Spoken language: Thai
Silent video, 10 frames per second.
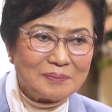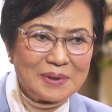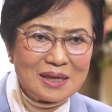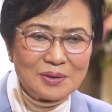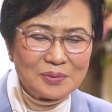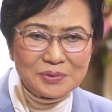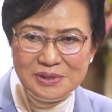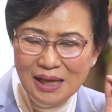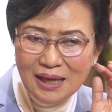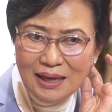มีอุต
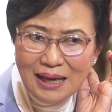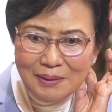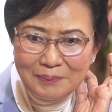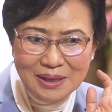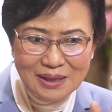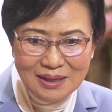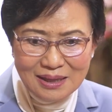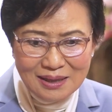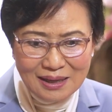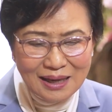สาหกรรมมี
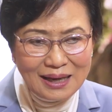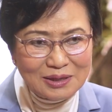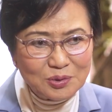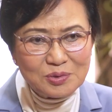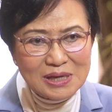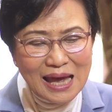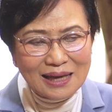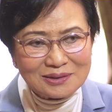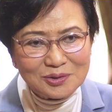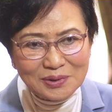อะไรทุกอย่าง
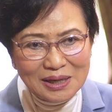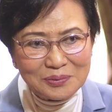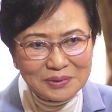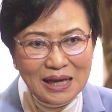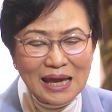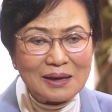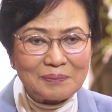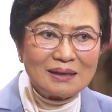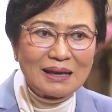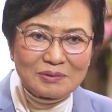อยู่ในกรุงเทพ
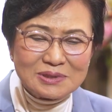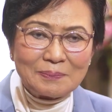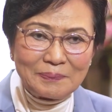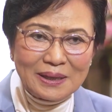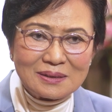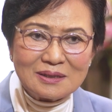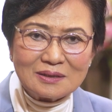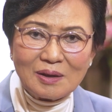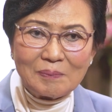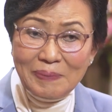เราจำเป็นที่
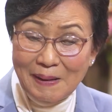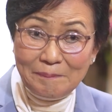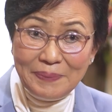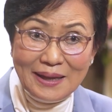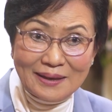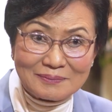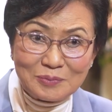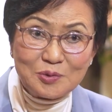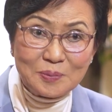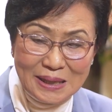จะต้องปรับเปลี่ยน
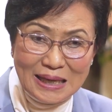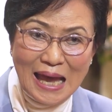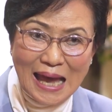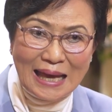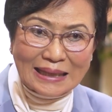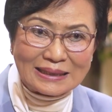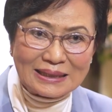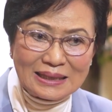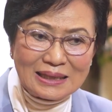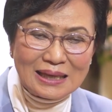ผู้บริหาร
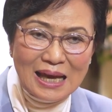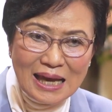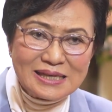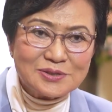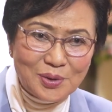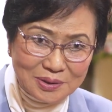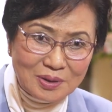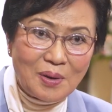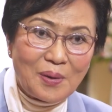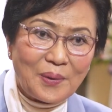ให้สอด
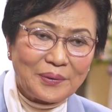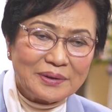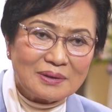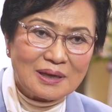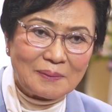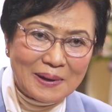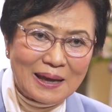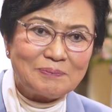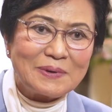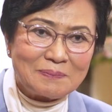คล้องกับ
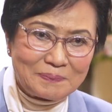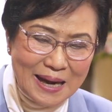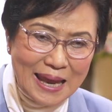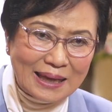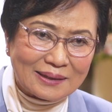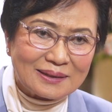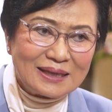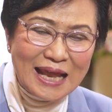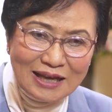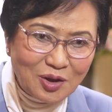การเปลี่ยนแปลง
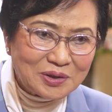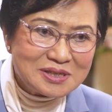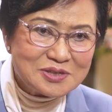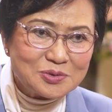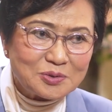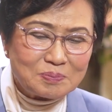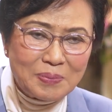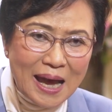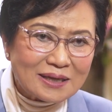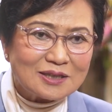แน่นอนที่สุด
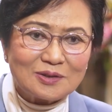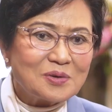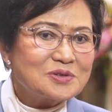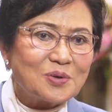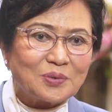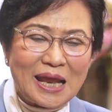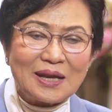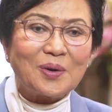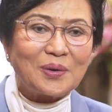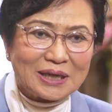พรรคจะต้องส่งแน่
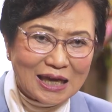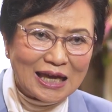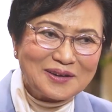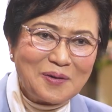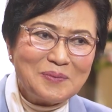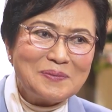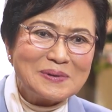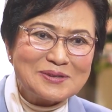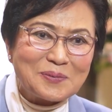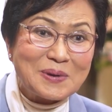นอนค่ะก็มีป
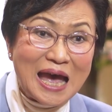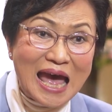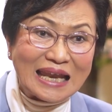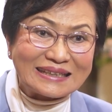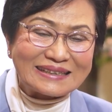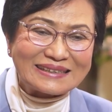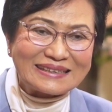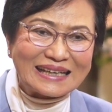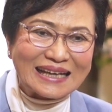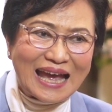ระสบการณ์
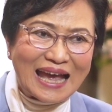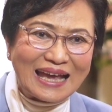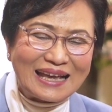นะคะ